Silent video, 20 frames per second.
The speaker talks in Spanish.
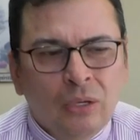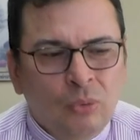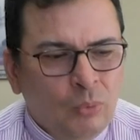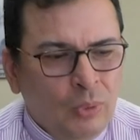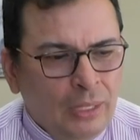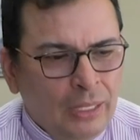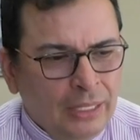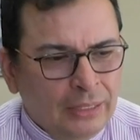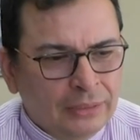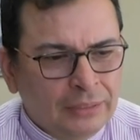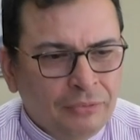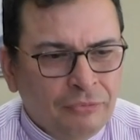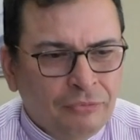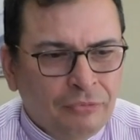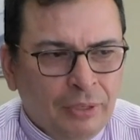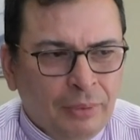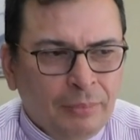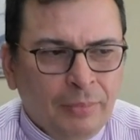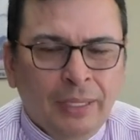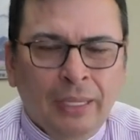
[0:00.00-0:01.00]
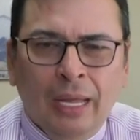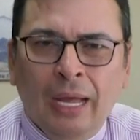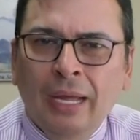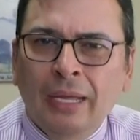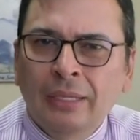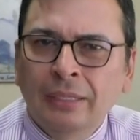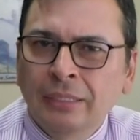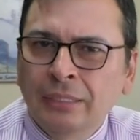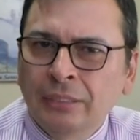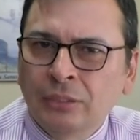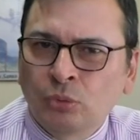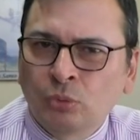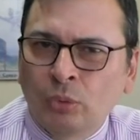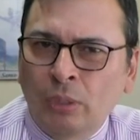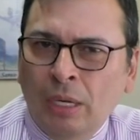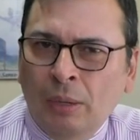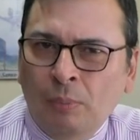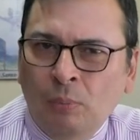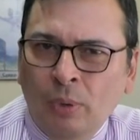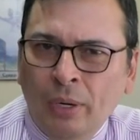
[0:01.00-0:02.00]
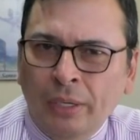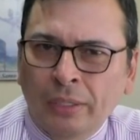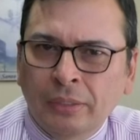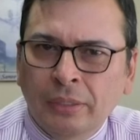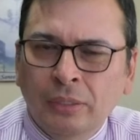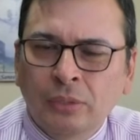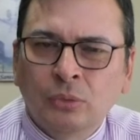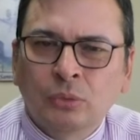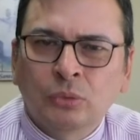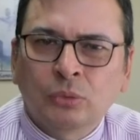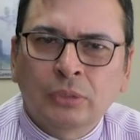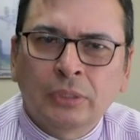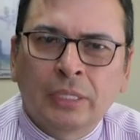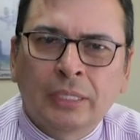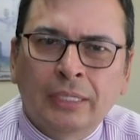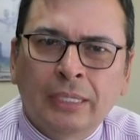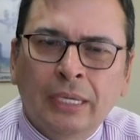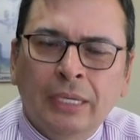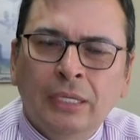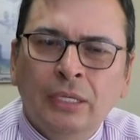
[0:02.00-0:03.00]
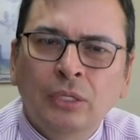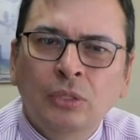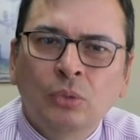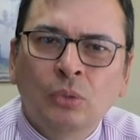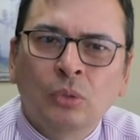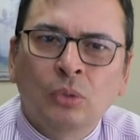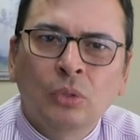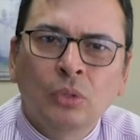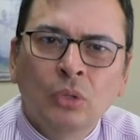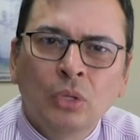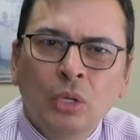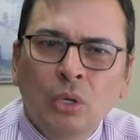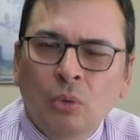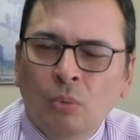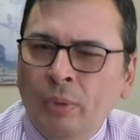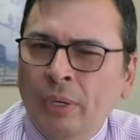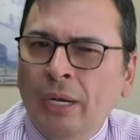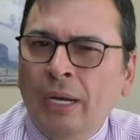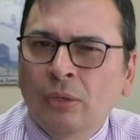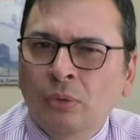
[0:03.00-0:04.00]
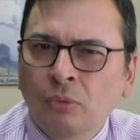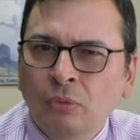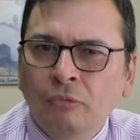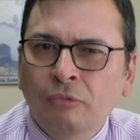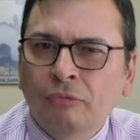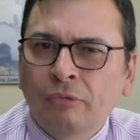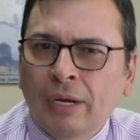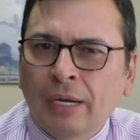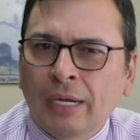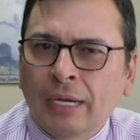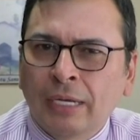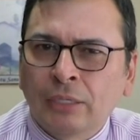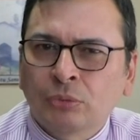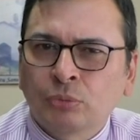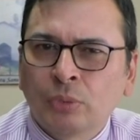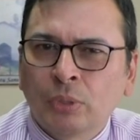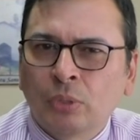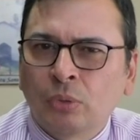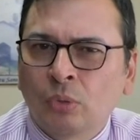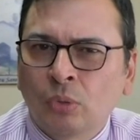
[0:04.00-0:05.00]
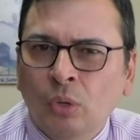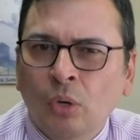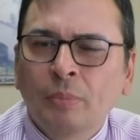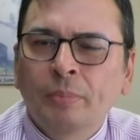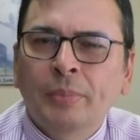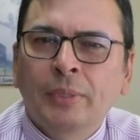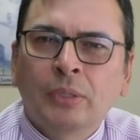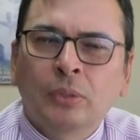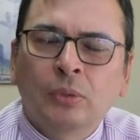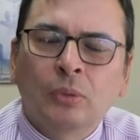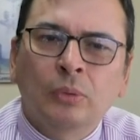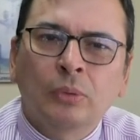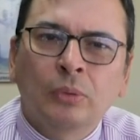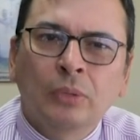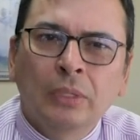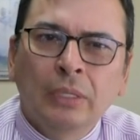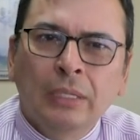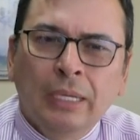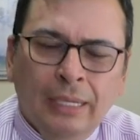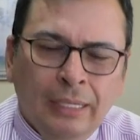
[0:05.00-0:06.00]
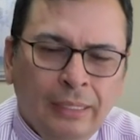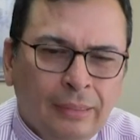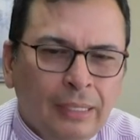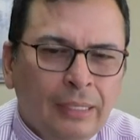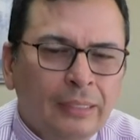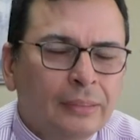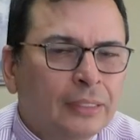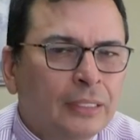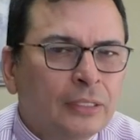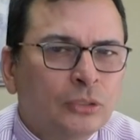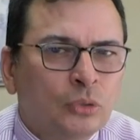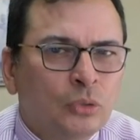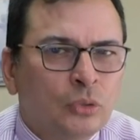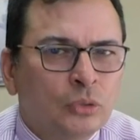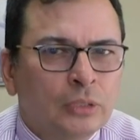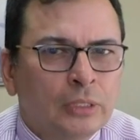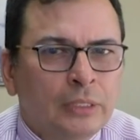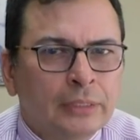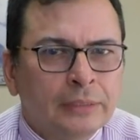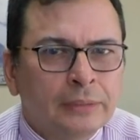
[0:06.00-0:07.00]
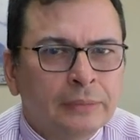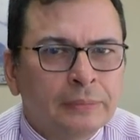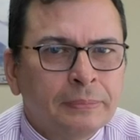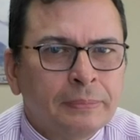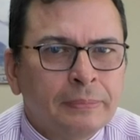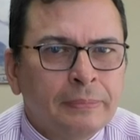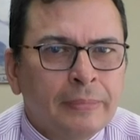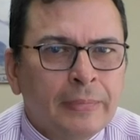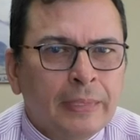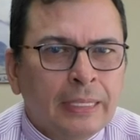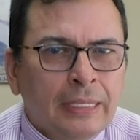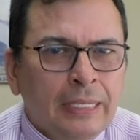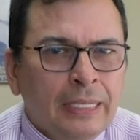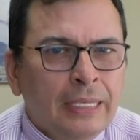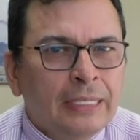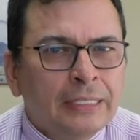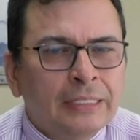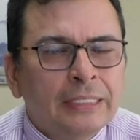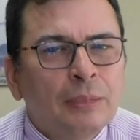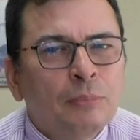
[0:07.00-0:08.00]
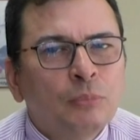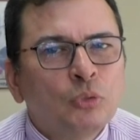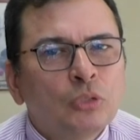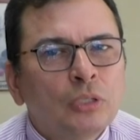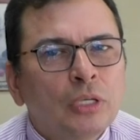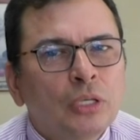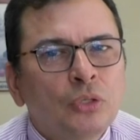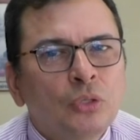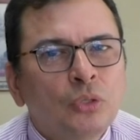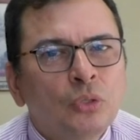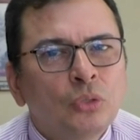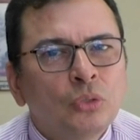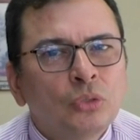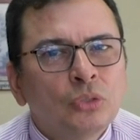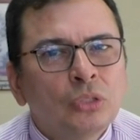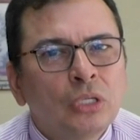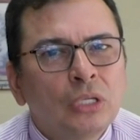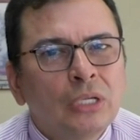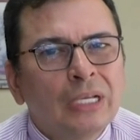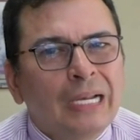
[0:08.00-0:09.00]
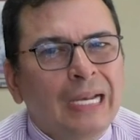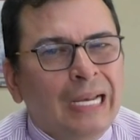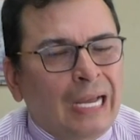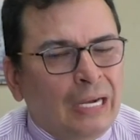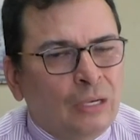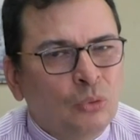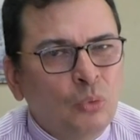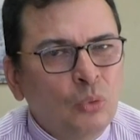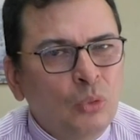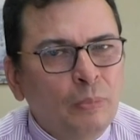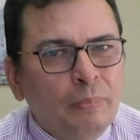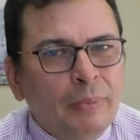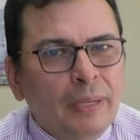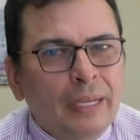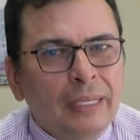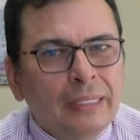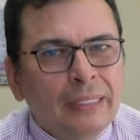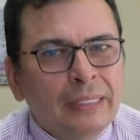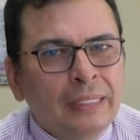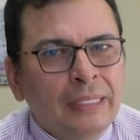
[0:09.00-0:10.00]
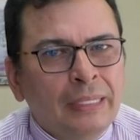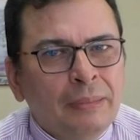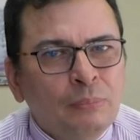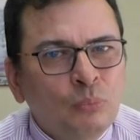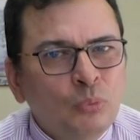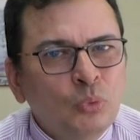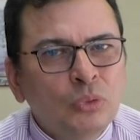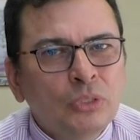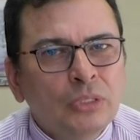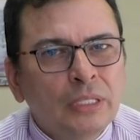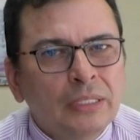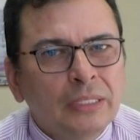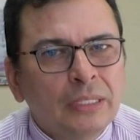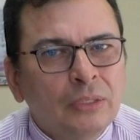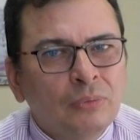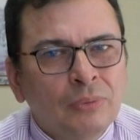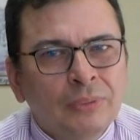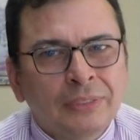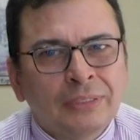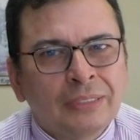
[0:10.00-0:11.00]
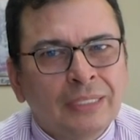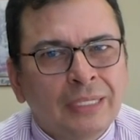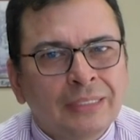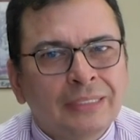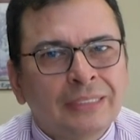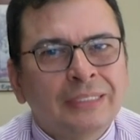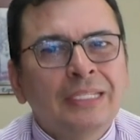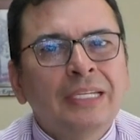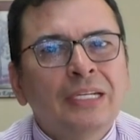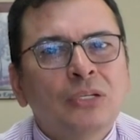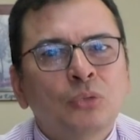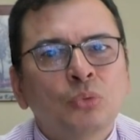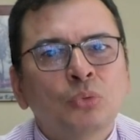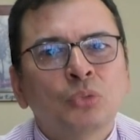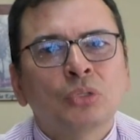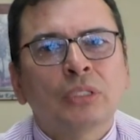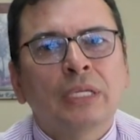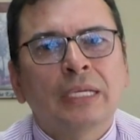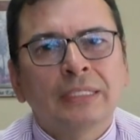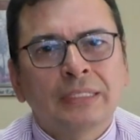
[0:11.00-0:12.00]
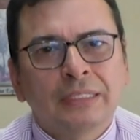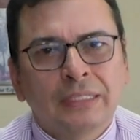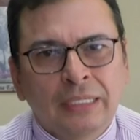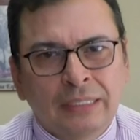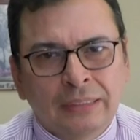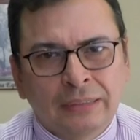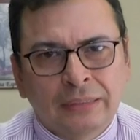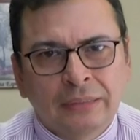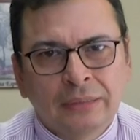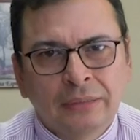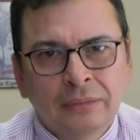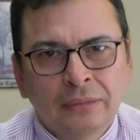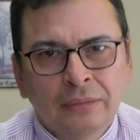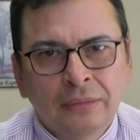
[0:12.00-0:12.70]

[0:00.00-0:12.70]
o en las enfermedades o en la muerte de un ser querido o en algún fracaso económico, en tantas cosas. Y le echamos a Dios la culpa de muchas de nuestras circunstancias